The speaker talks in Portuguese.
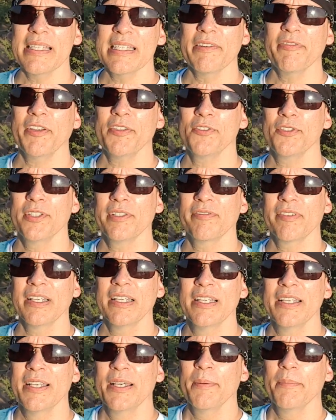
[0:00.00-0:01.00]
efetiva
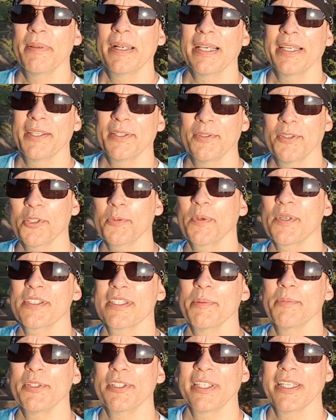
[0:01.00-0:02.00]
para que nós
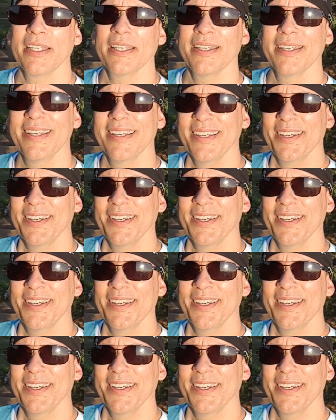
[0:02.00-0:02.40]
possamos ter